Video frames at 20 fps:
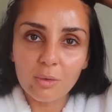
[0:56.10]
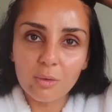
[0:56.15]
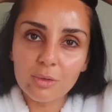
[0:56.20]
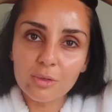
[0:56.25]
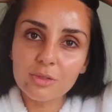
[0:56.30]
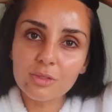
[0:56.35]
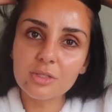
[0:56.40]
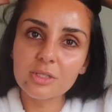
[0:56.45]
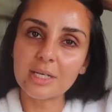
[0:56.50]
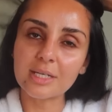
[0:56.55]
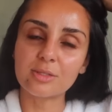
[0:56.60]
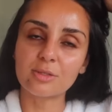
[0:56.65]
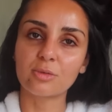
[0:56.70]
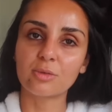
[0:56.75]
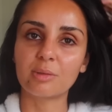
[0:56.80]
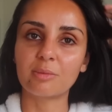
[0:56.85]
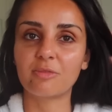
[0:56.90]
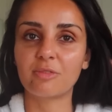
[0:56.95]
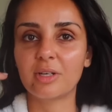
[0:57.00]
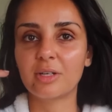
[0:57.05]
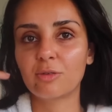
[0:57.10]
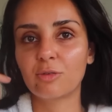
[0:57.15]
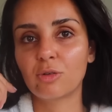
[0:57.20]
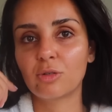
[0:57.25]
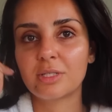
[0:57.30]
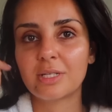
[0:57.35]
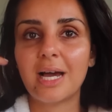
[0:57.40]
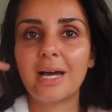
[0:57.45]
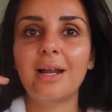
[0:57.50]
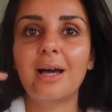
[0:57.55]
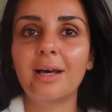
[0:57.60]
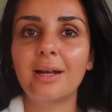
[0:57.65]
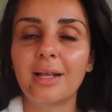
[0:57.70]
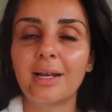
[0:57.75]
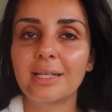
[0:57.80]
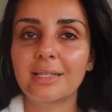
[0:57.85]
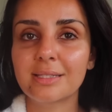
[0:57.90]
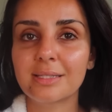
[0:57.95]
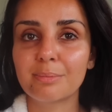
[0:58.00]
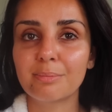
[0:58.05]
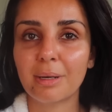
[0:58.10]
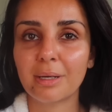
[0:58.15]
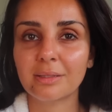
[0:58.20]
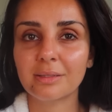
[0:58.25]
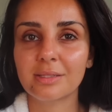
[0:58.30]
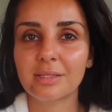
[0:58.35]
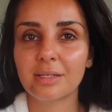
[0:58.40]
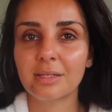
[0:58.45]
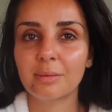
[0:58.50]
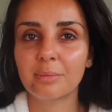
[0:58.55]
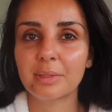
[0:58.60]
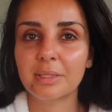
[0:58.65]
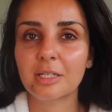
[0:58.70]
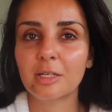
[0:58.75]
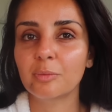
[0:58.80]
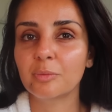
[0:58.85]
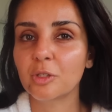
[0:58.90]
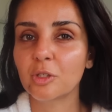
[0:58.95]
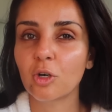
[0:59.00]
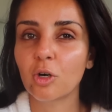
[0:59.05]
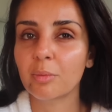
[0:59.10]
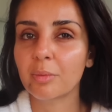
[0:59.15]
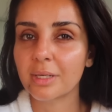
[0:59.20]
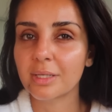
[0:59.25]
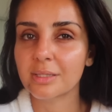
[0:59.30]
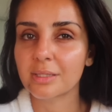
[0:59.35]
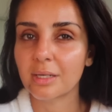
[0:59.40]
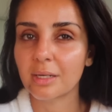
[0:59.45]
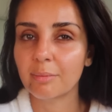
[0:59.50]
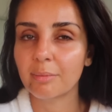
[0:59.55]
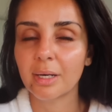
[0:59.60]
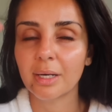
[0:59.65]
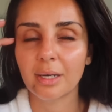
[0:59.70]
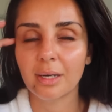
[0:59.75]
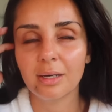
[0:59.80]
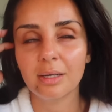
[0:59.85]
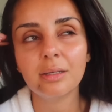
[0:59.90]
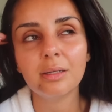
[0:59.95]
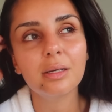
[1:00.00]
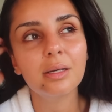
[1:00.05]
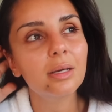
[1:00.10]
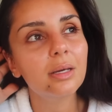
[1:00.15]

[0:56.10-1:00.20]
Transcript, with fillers: Und also ihm fehlen nur noch die aller, allerletzten Backenzähne, aber ich glaube, die kommen erst in ein paar Jahren.